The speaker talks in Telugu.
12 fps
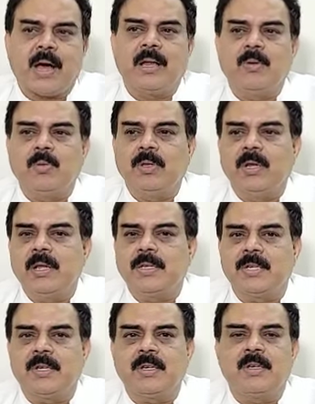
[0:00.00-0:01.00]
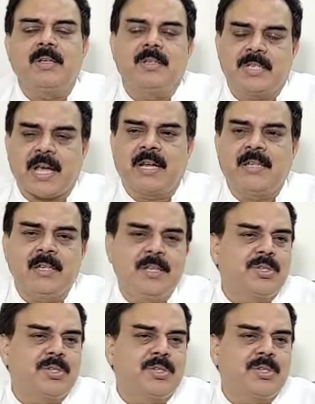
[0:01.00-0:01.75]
దాన్ని వదిలేసి ఛాలెంజ్లు